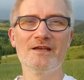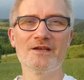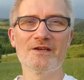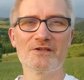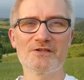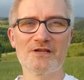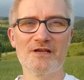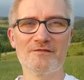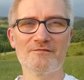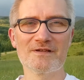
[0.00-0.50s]
i
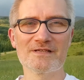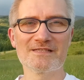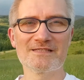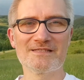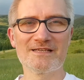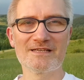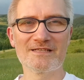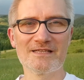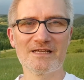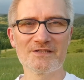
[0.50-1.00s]
chciałem
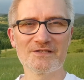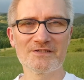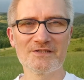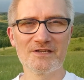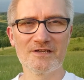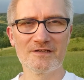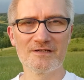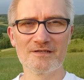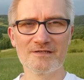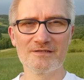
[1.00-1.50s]
Was
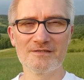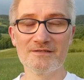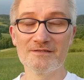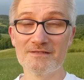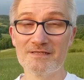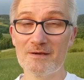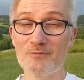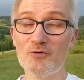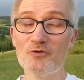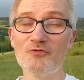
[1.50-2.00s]
serdecznie
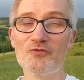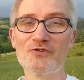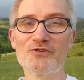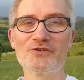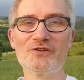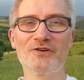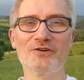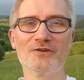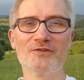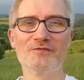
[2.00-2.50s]
namówić
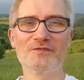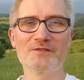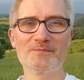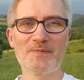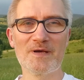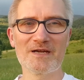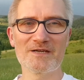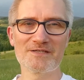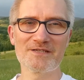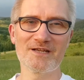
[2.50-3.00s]
do
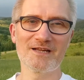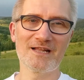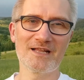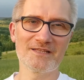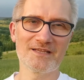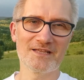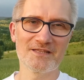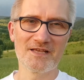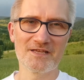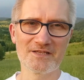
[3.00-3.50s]
wsparcia
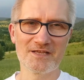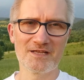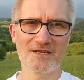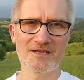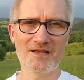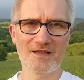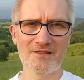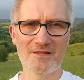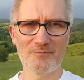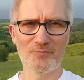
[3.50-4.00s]
Radia
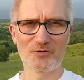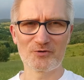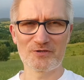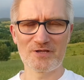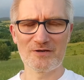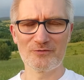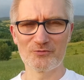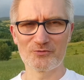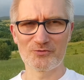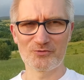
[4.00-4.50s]
Danielka na
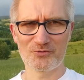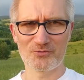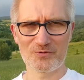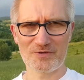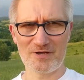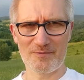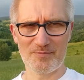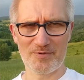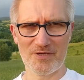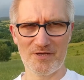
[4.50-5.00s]
portalu
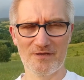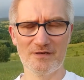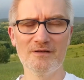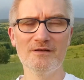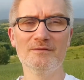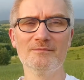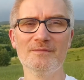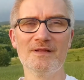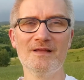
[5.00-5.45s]
zrzutka.pl.